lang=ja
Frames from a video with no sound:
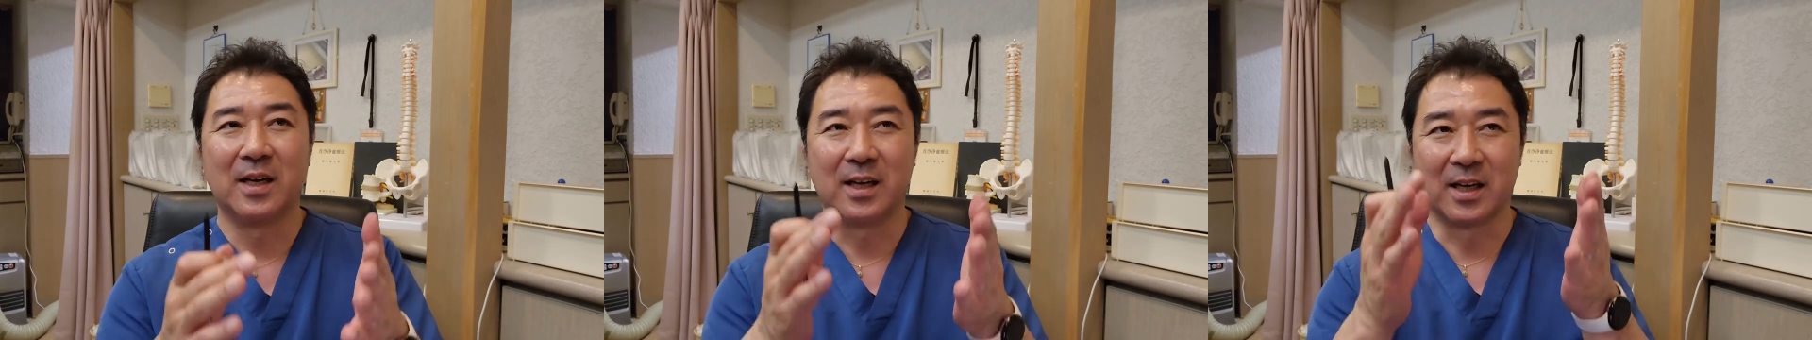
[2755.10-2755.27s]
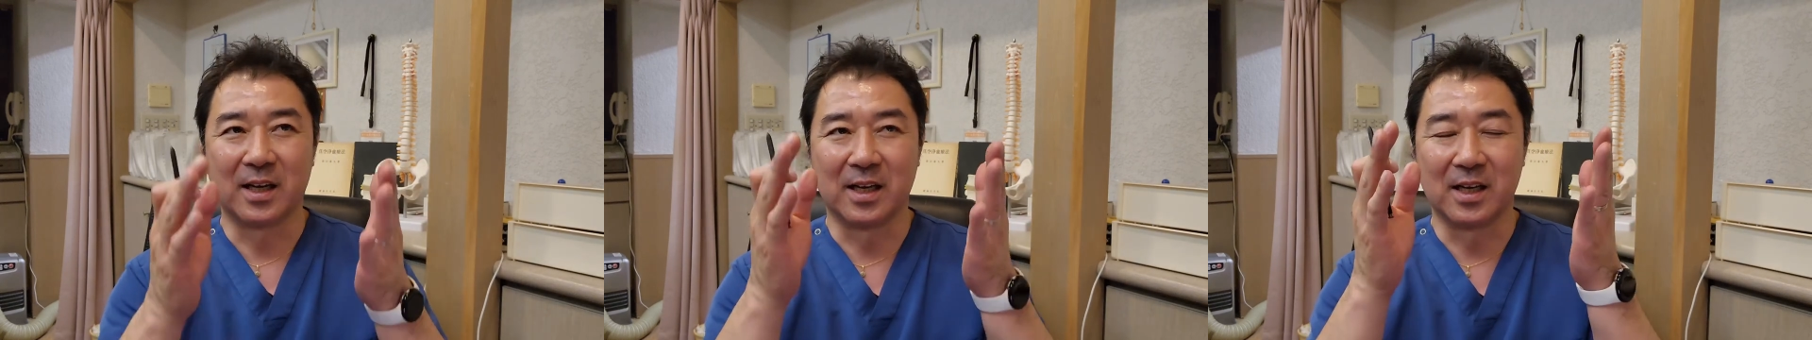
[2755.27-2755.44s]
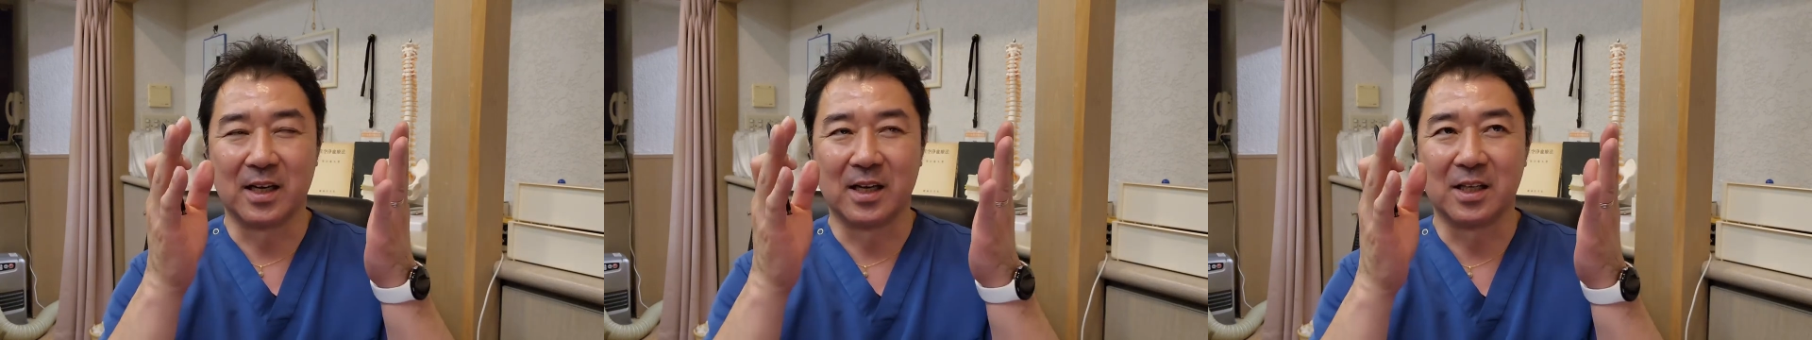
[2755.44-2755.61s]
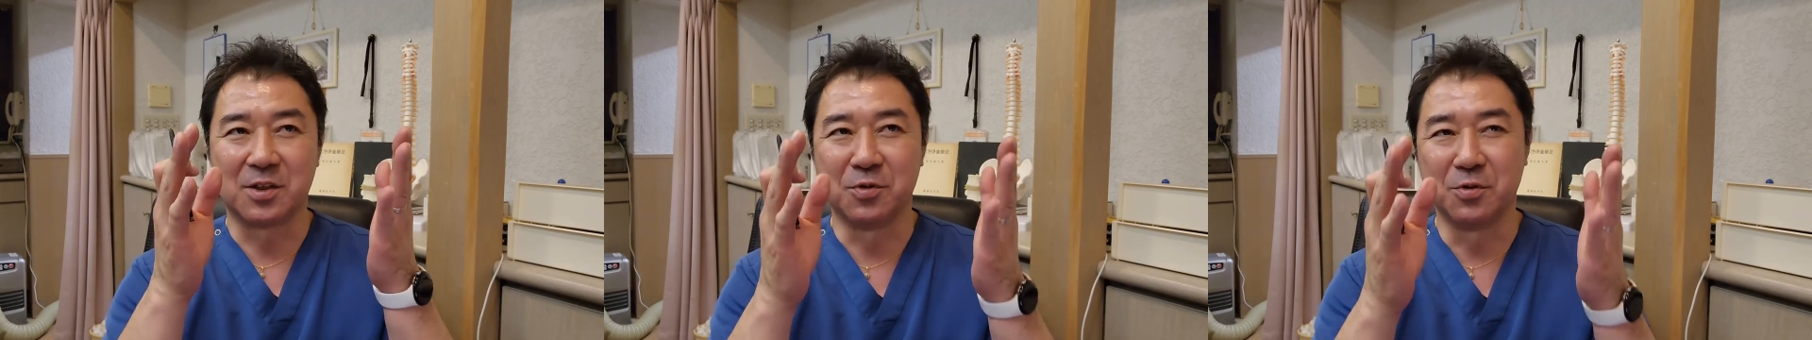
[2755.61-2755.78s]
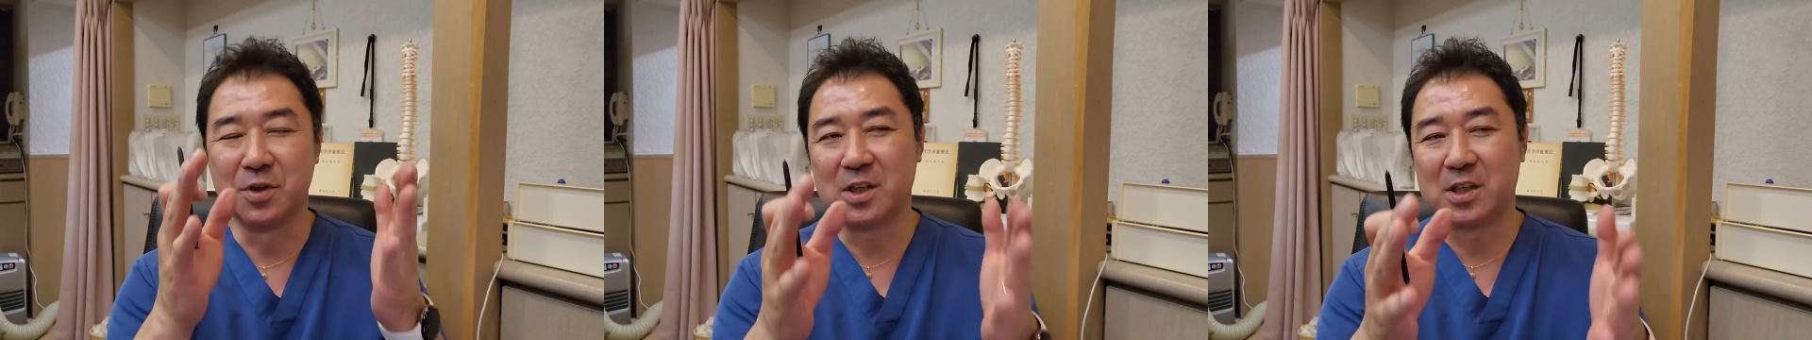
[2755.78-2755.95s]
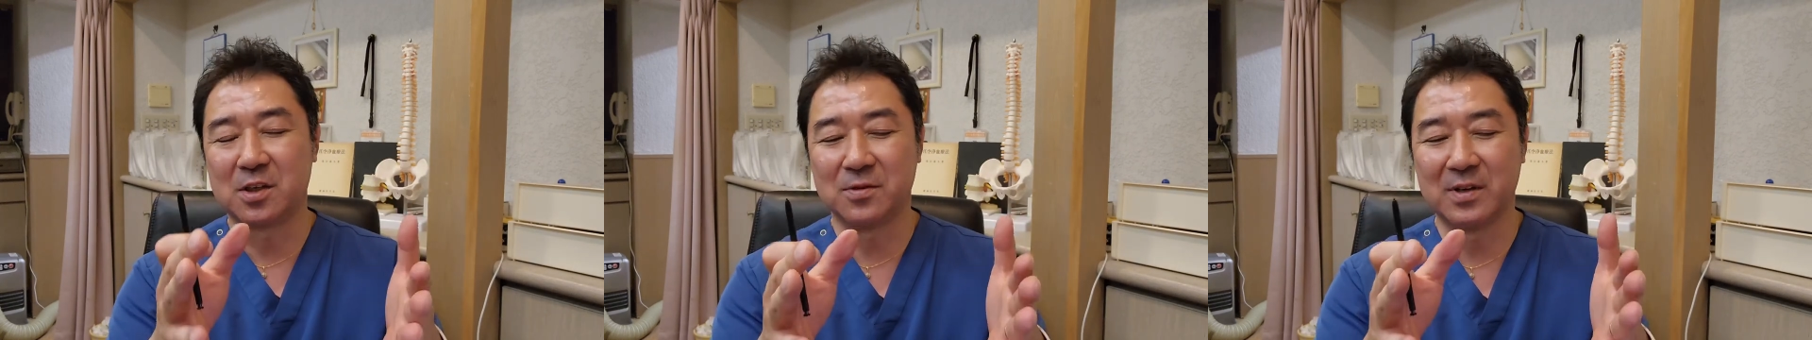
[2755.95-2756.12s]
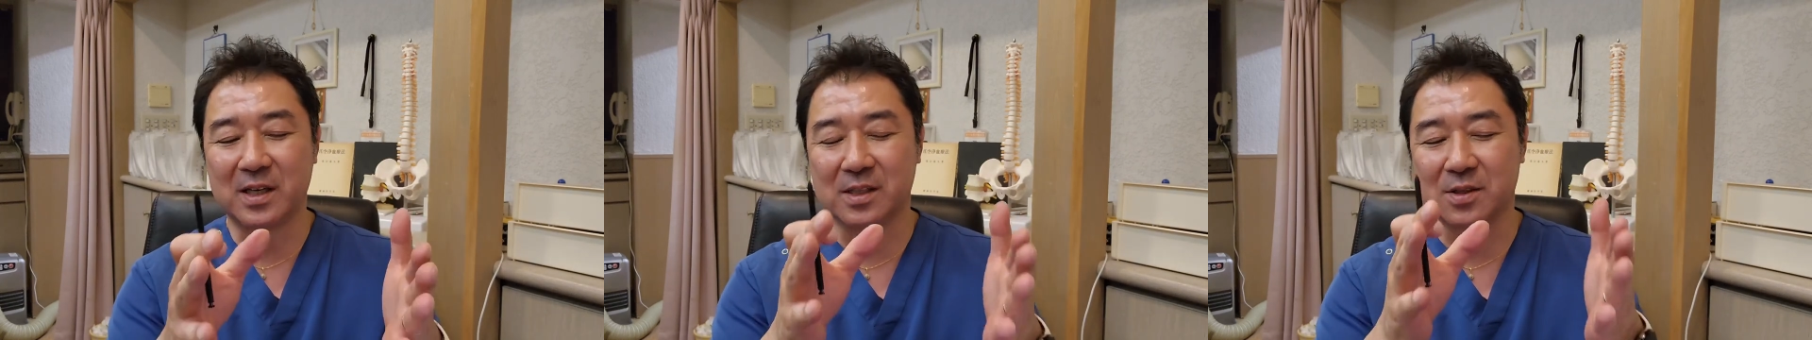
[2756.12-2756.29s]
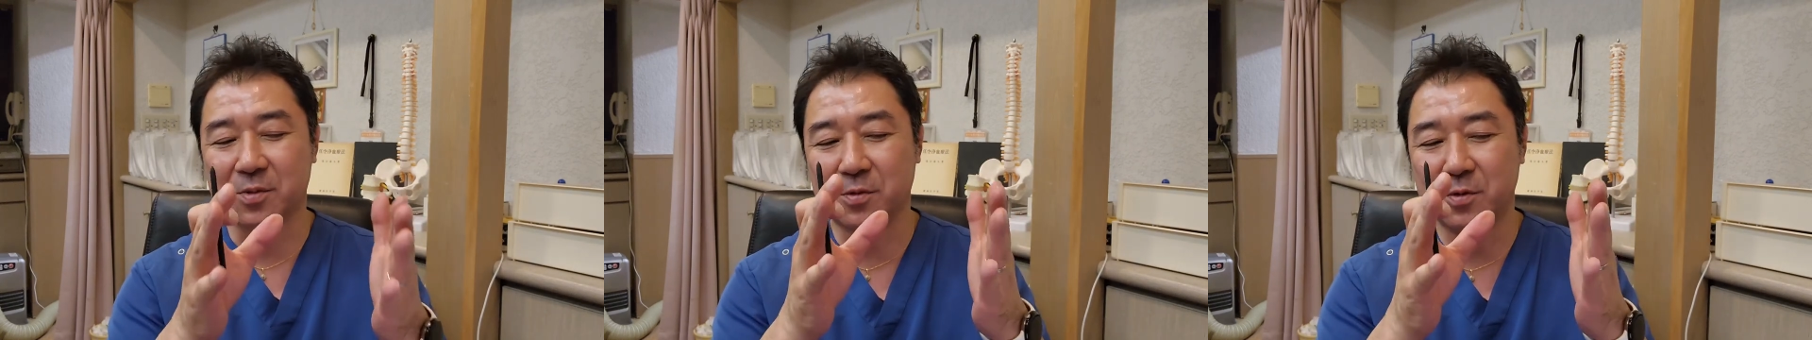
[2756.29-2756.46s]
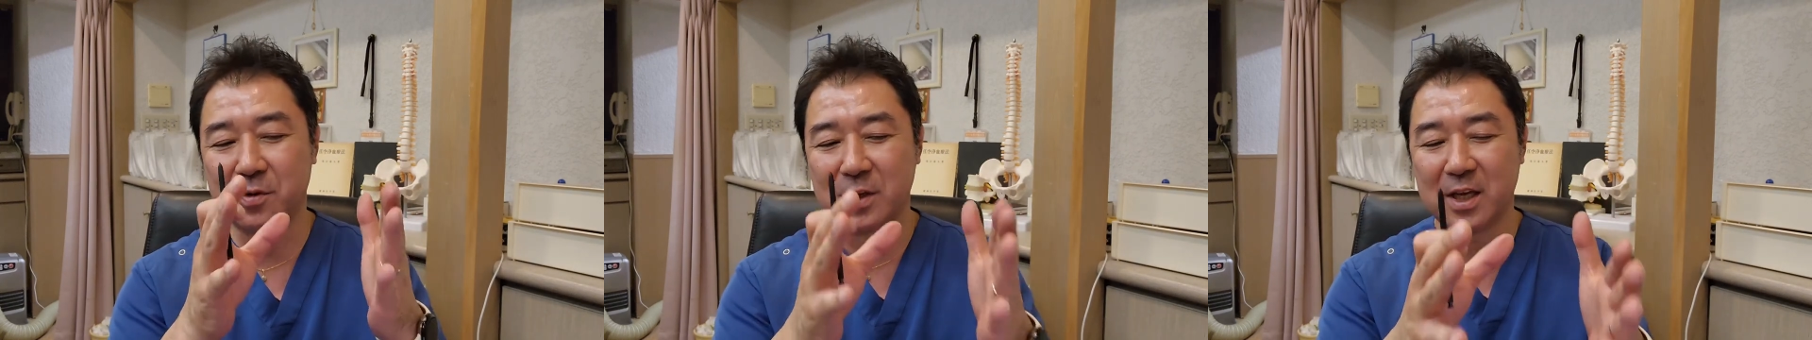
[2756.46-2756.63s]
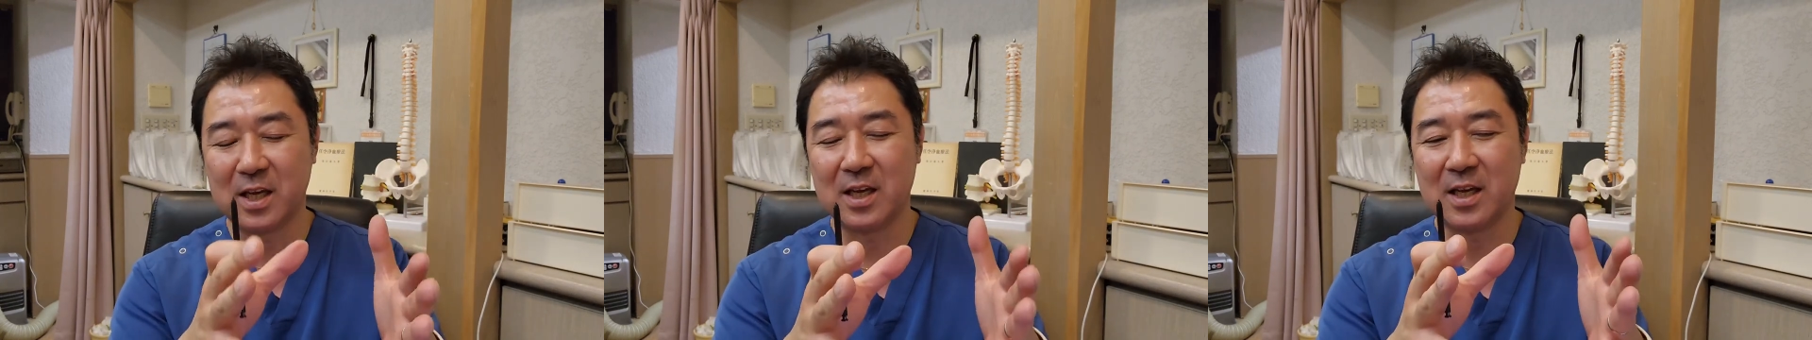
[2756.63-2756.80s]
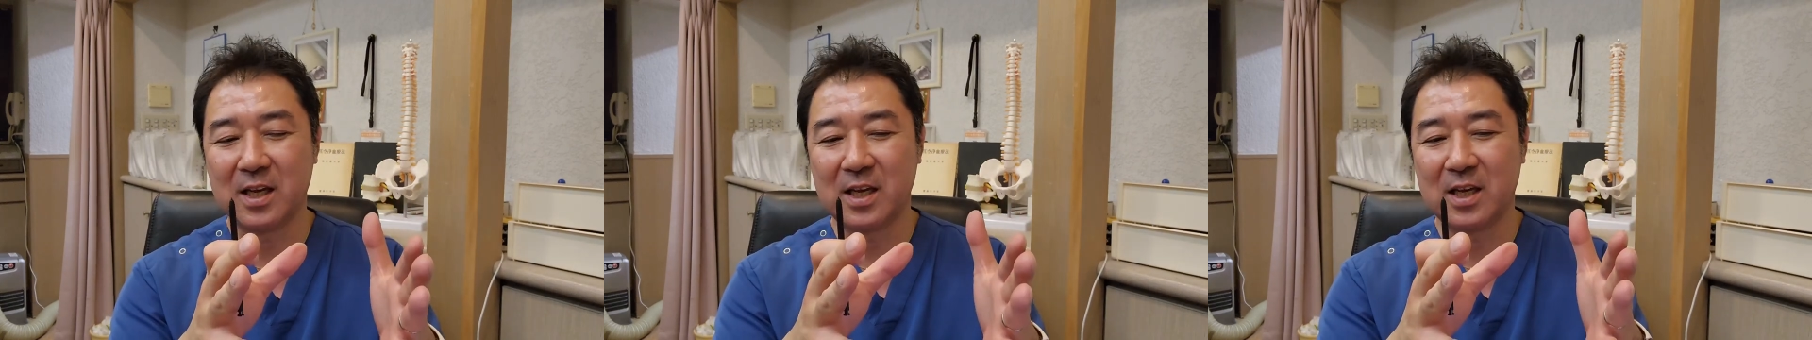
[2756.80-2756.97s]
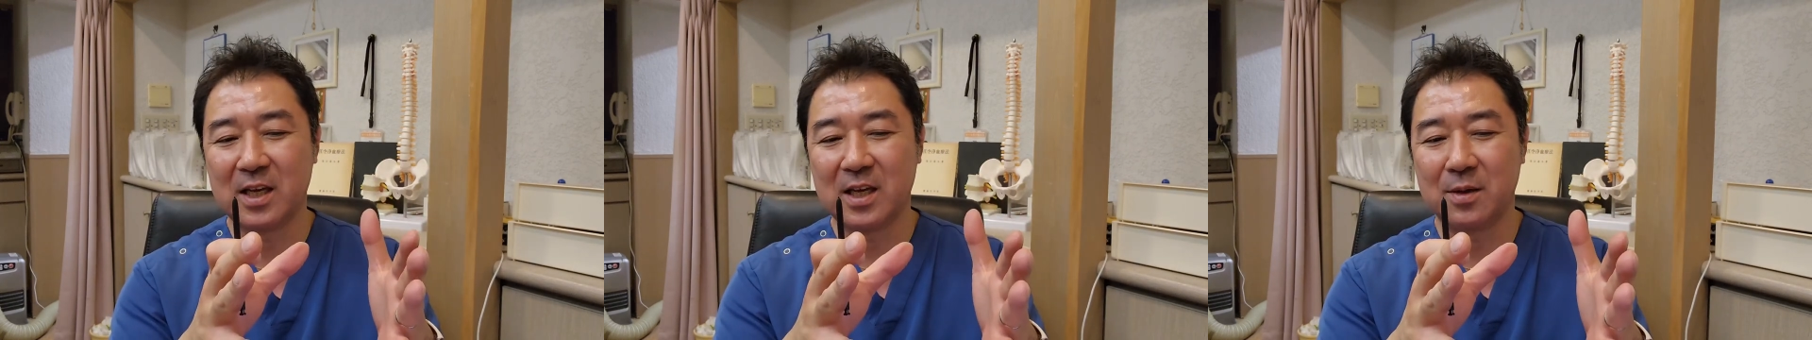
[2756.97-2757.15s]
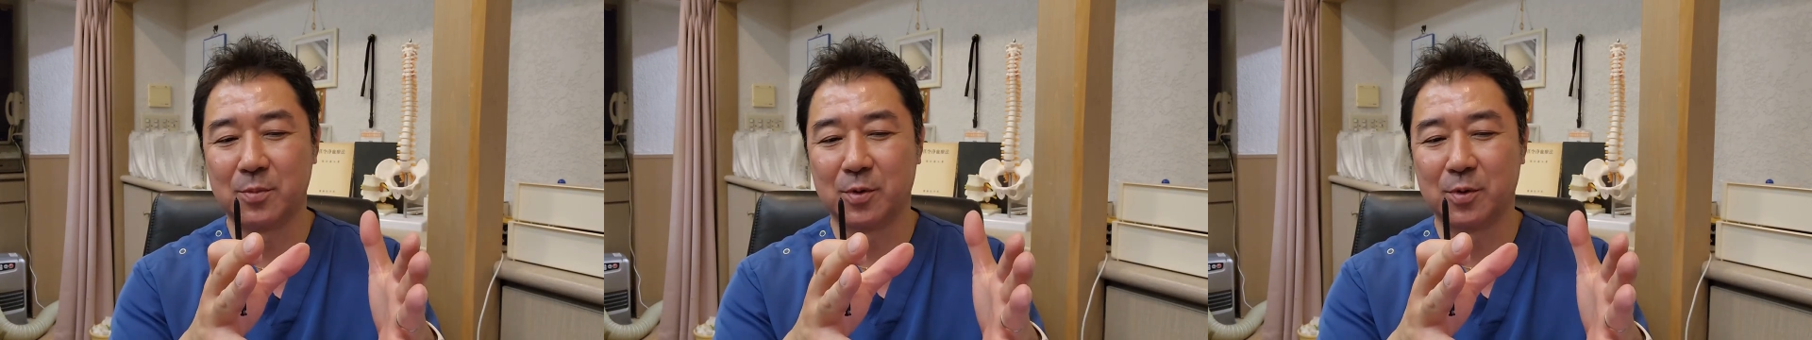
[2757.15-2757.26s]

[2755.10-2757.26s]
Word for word: えー、初日はそこに